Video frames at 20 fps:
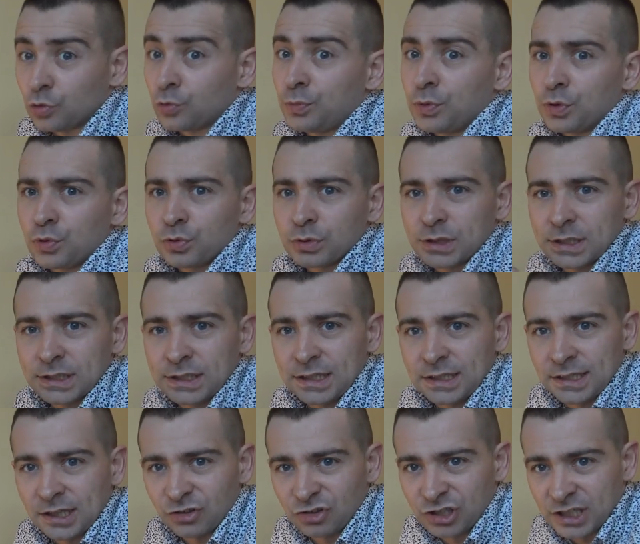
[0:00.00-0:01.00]
On peut compter de
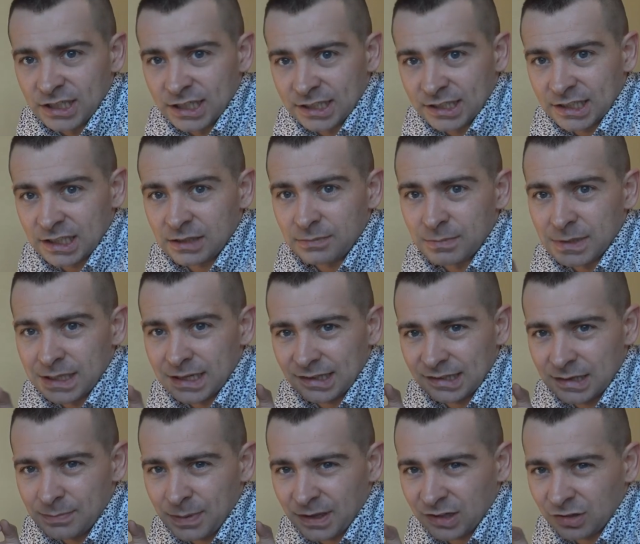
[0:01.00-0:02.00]
l'énergie électrique, mais là,
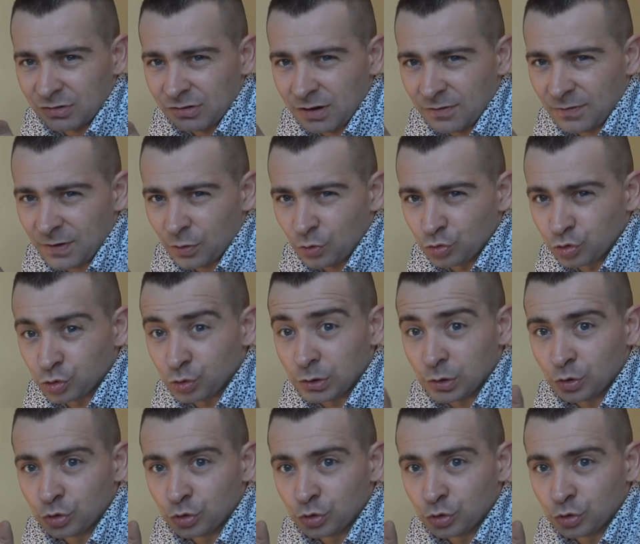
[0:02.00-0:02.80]
c'est pas ce qu'on va faire aujourd'hui.